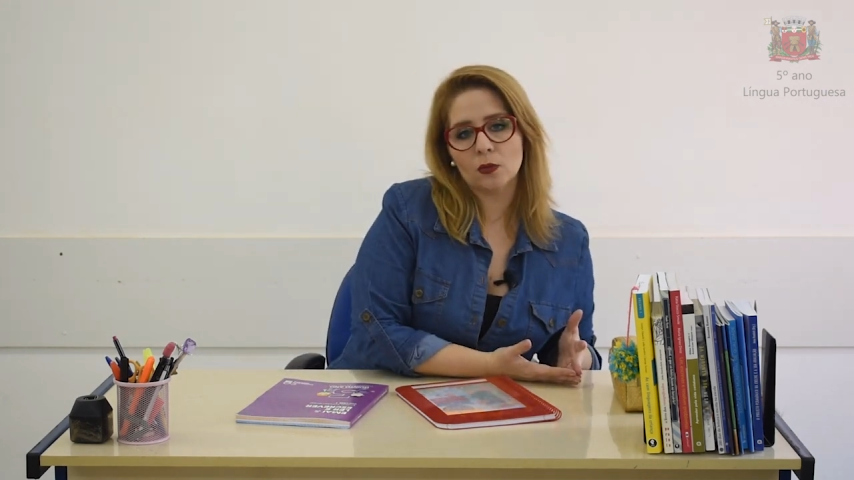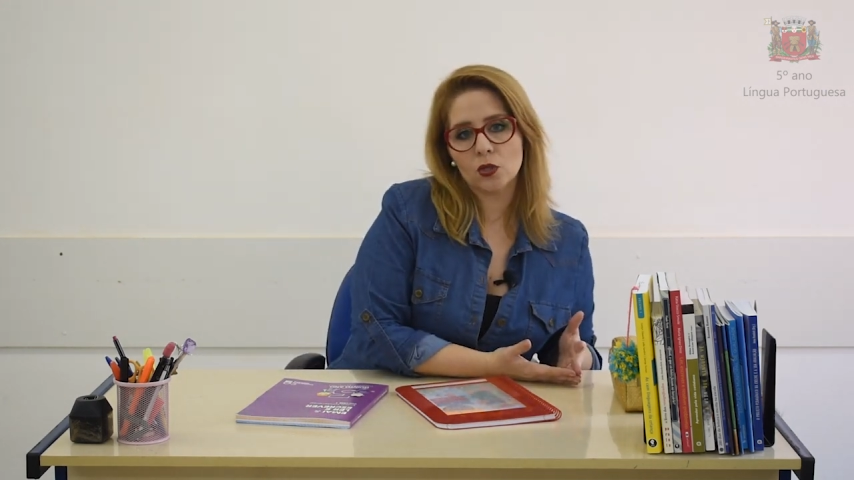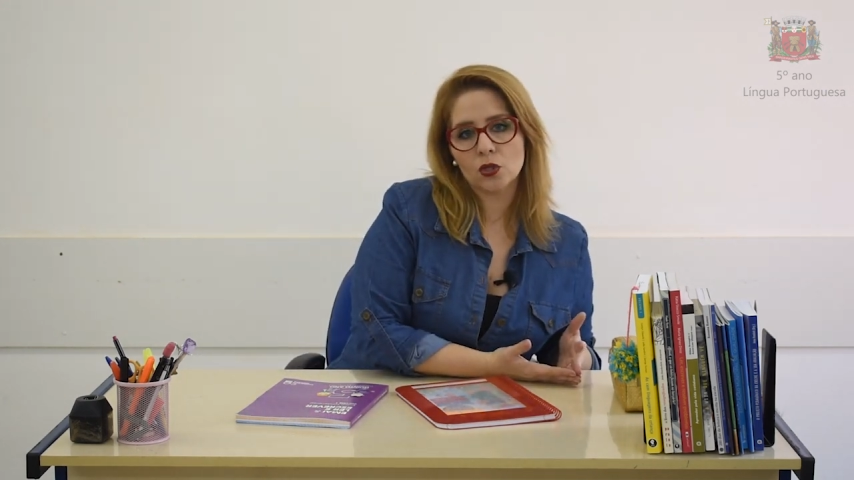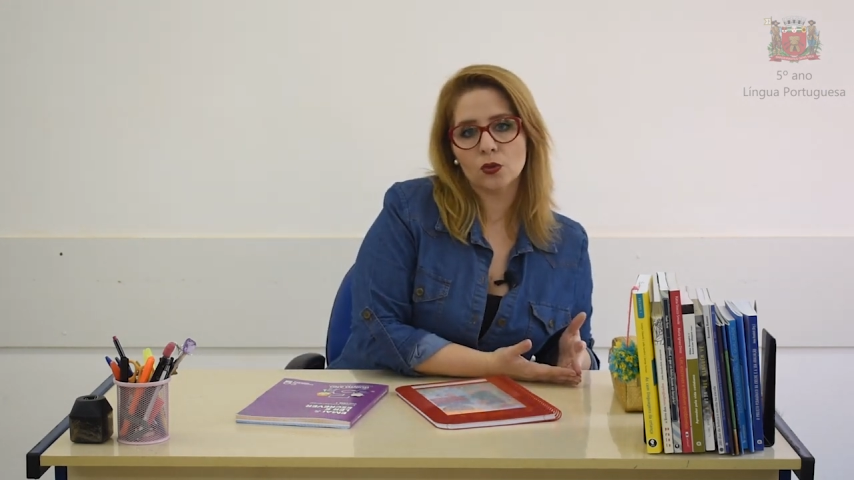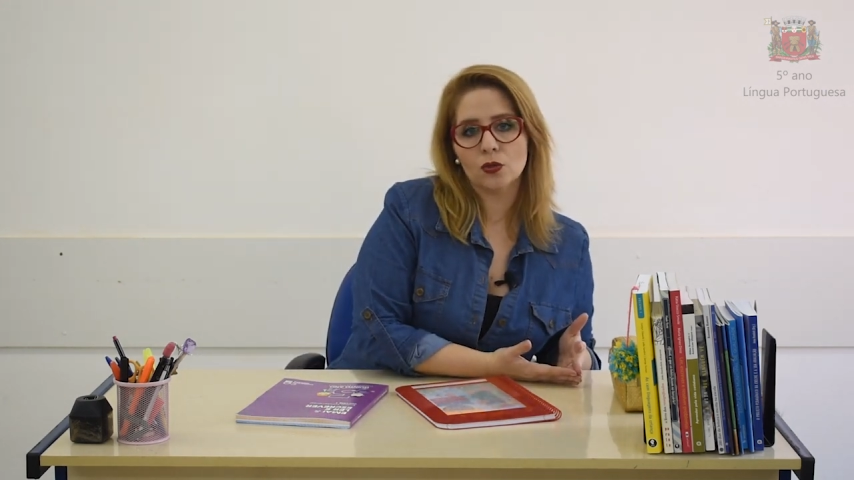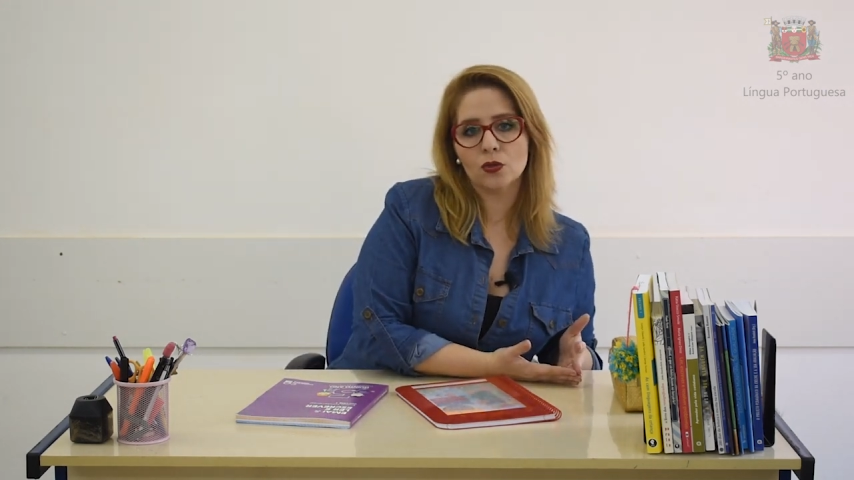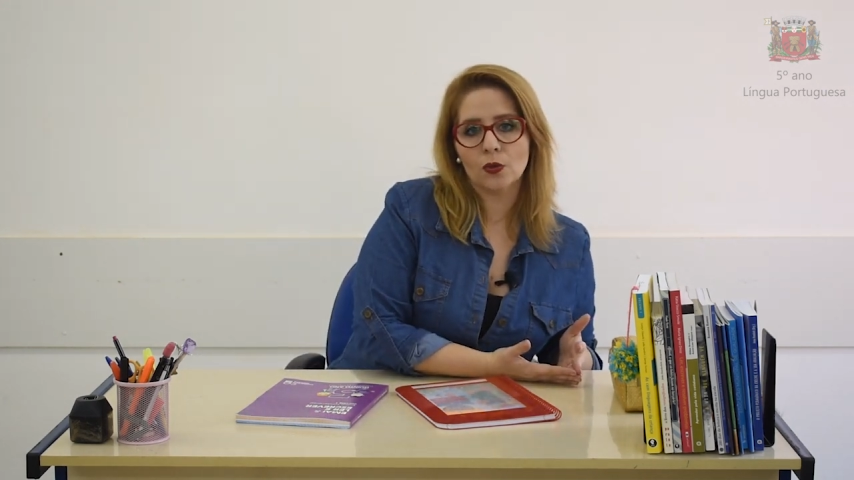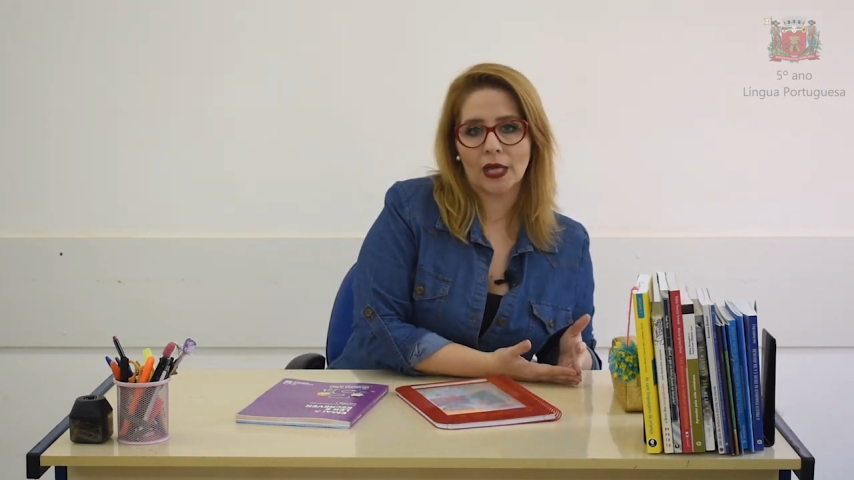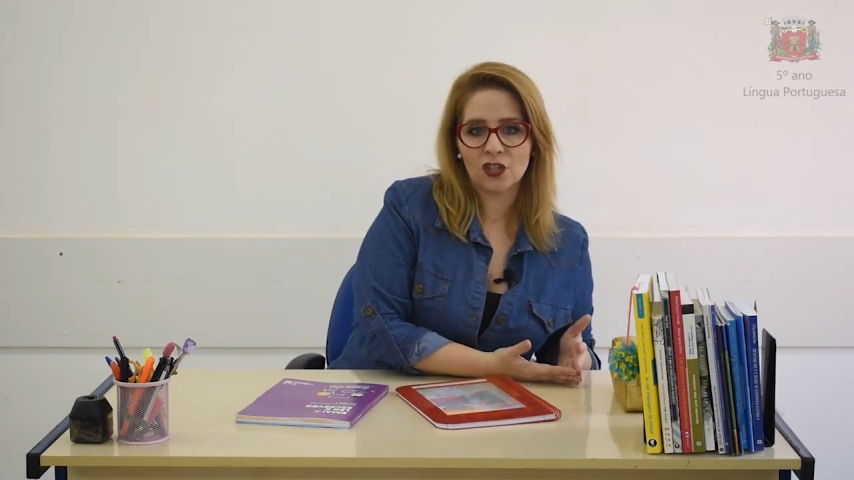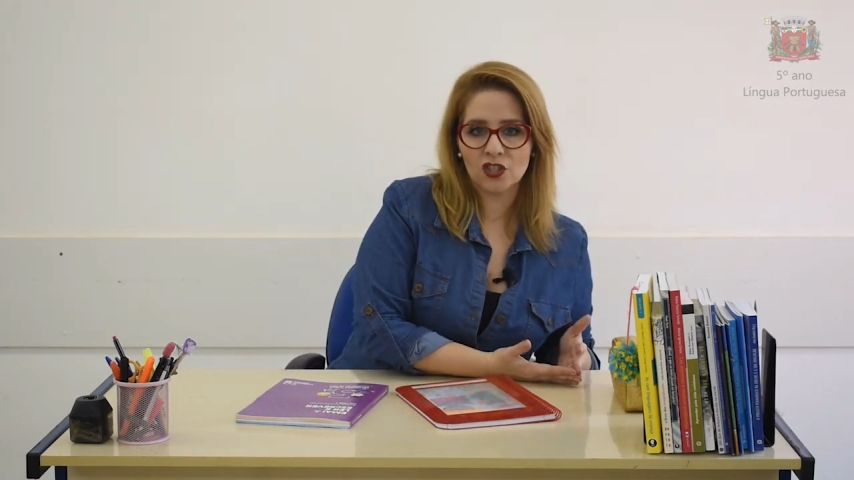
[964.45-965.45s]
o
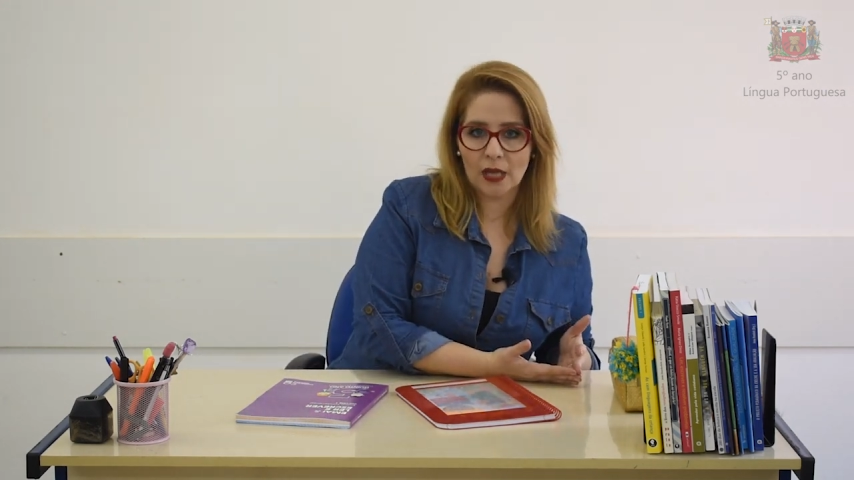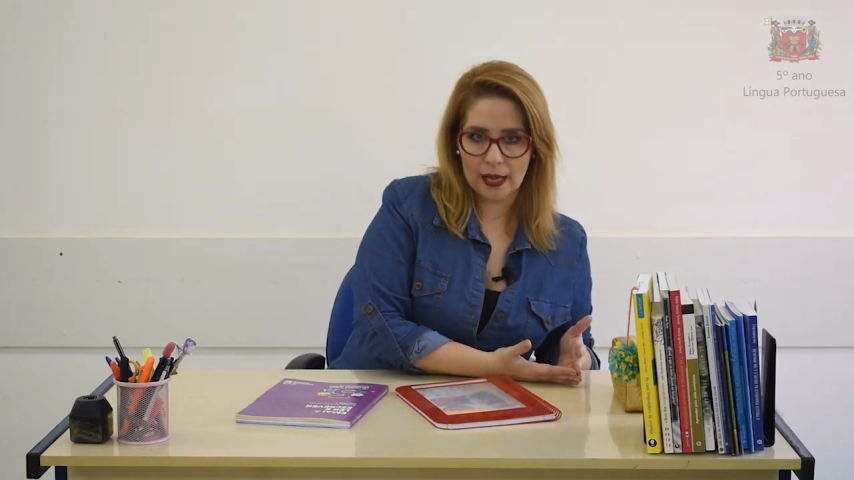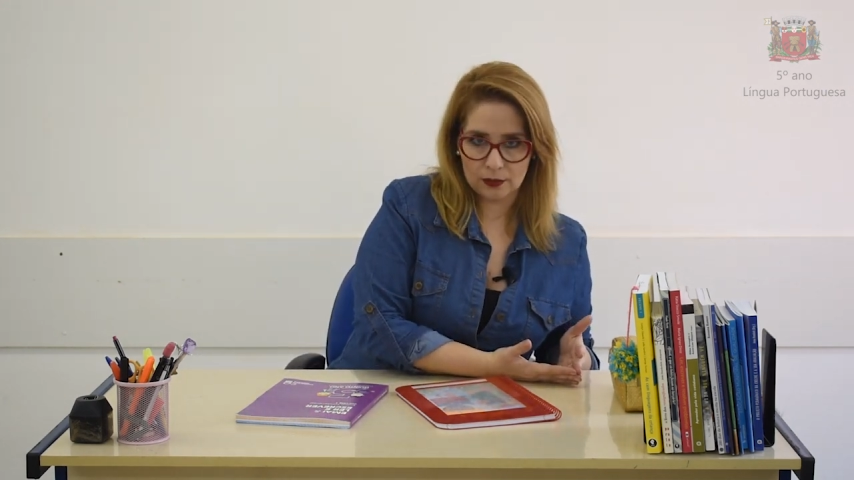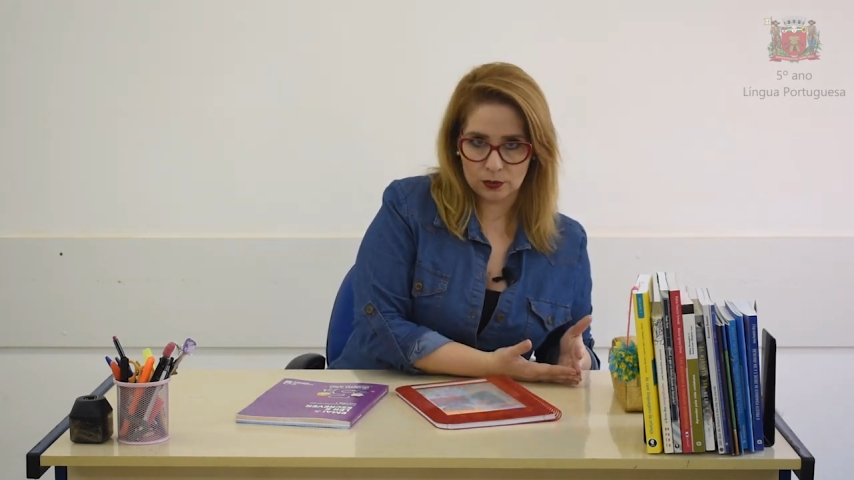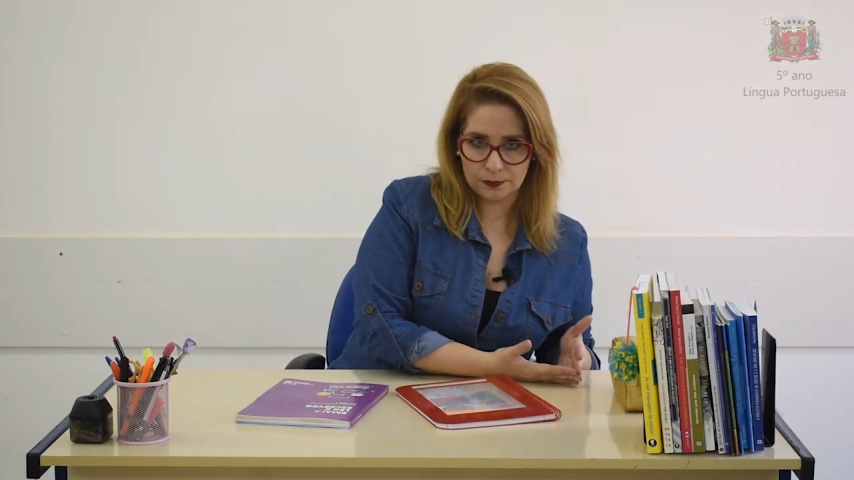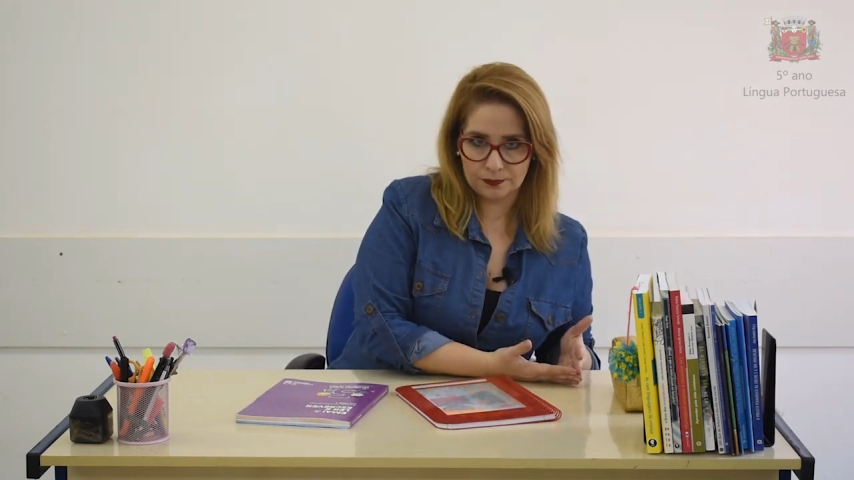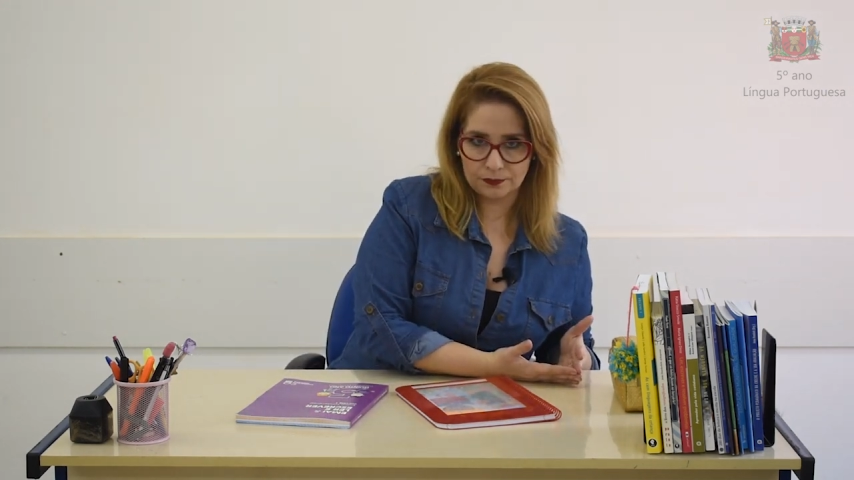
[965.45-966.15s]
discurso indireto.